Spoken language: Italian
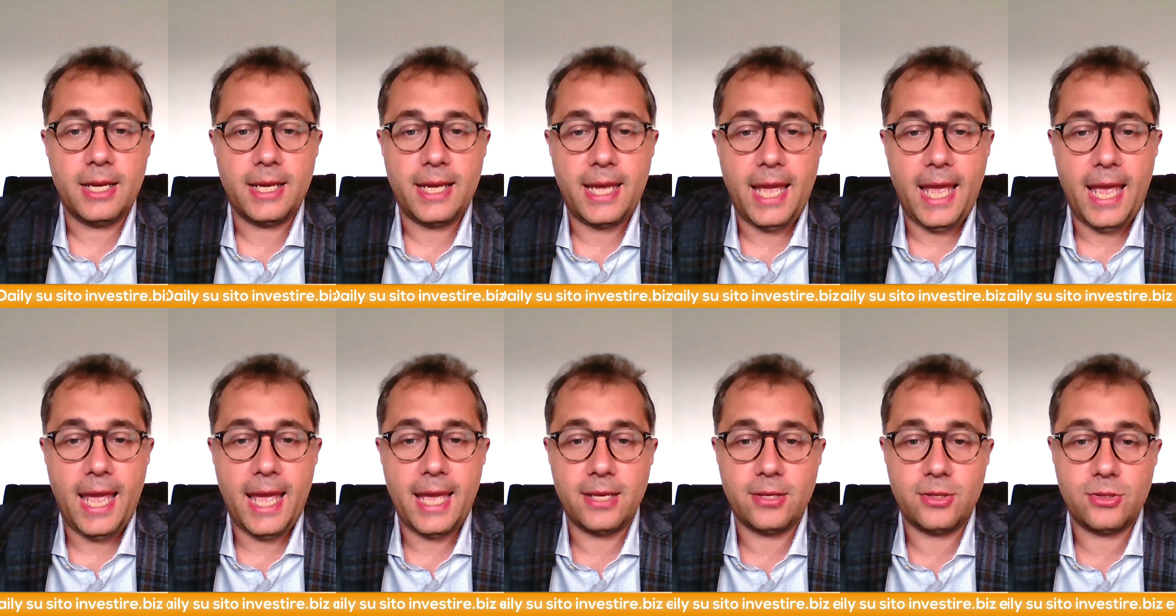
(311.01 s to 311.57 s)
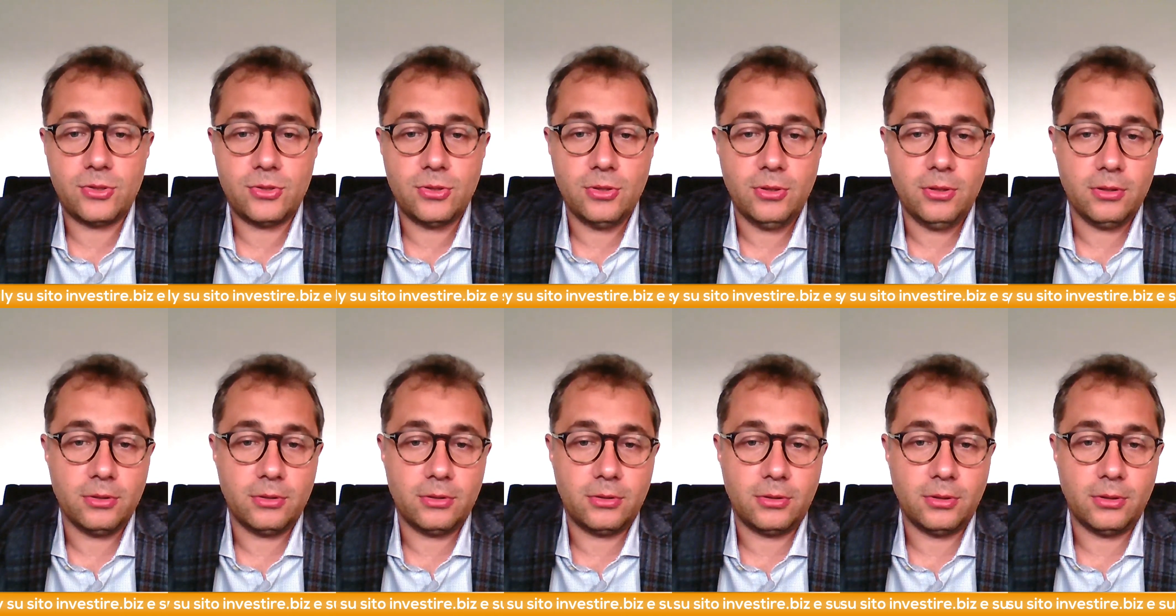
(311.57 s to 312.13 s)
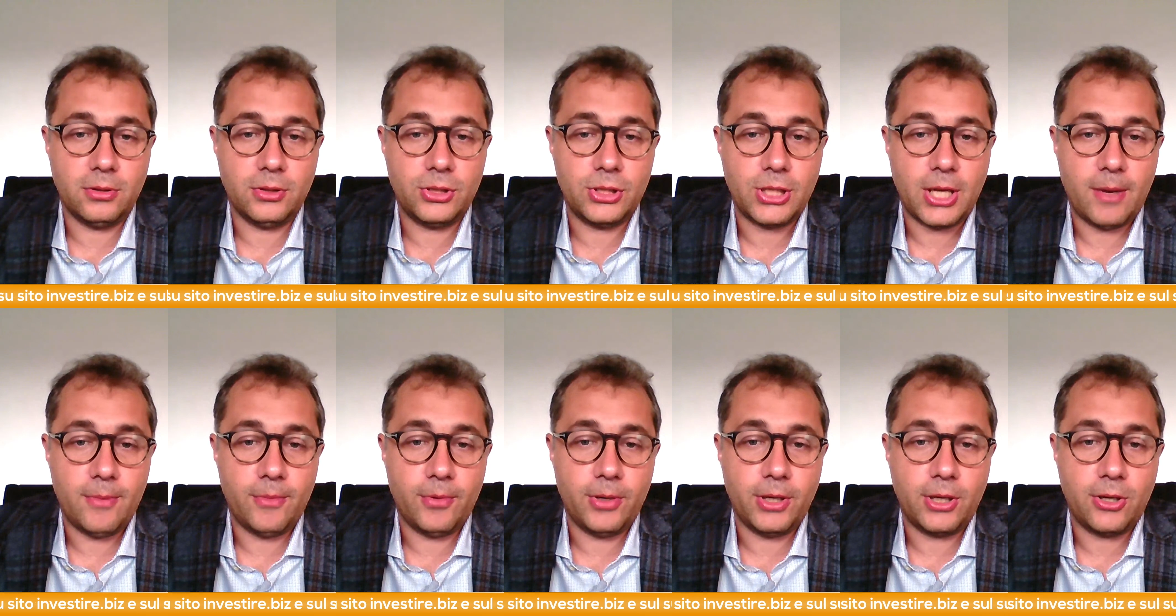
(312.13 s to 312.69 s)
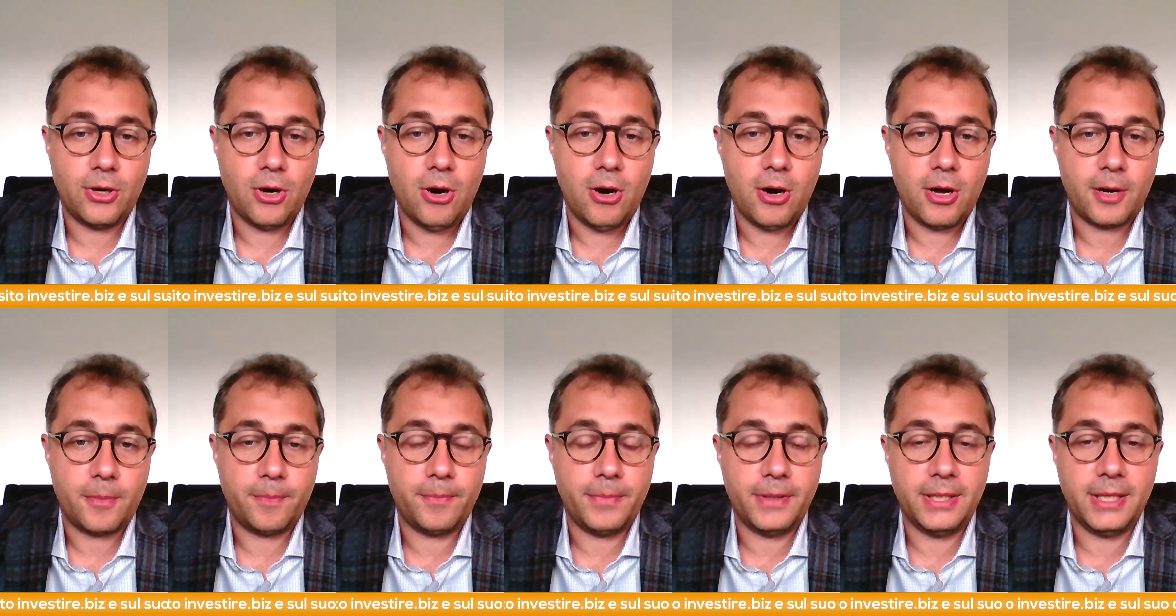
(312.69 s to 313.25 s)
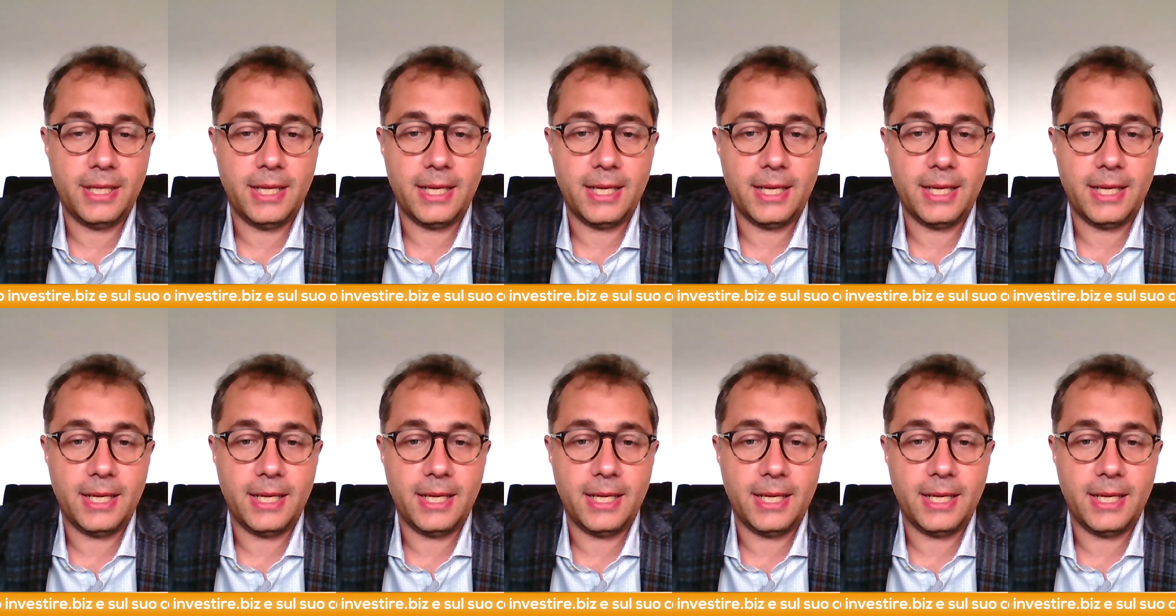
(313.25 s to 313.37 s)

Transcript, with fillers: che è sotto diciamo, i corpi